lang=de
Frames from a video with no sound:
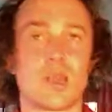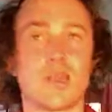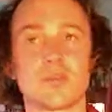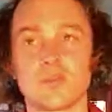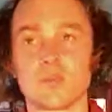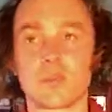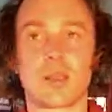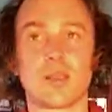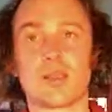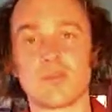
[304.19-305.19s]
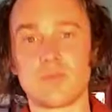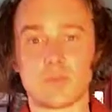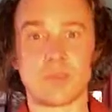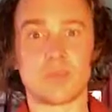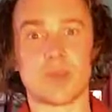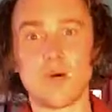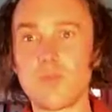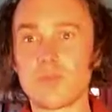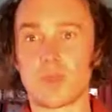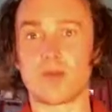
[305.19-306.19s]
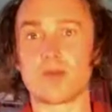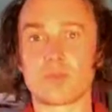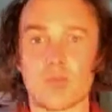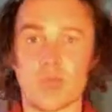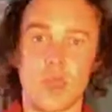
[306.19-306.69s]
alles so sein kann, wie es ist, auftaucht,